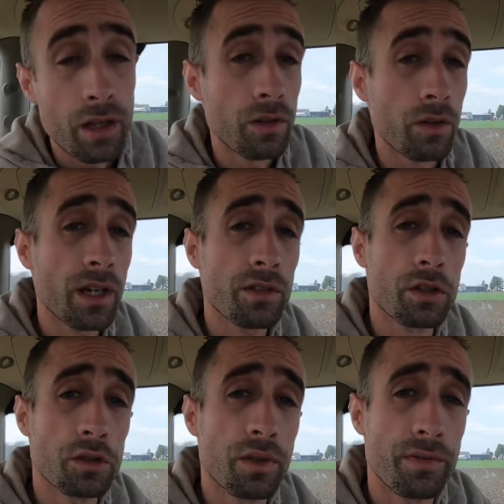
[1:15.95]
Donc là, ce
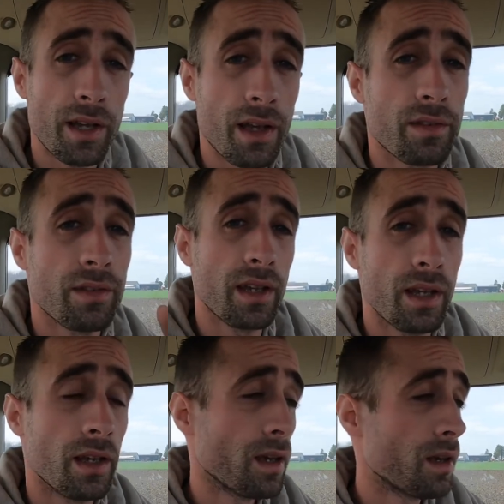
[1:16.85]
que je vais faire,
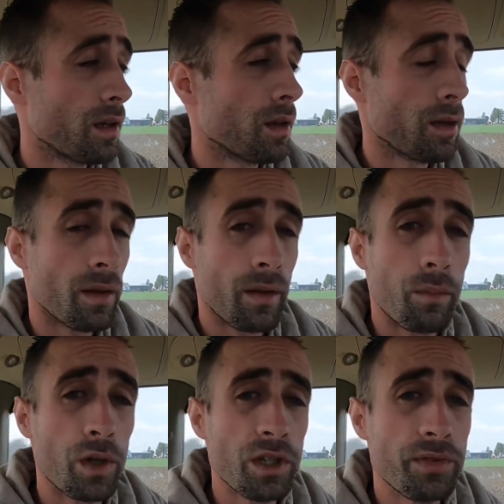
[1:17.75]
c'est
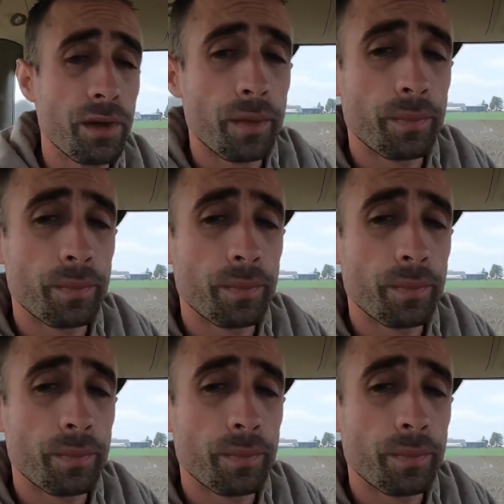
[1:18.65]
modifier ma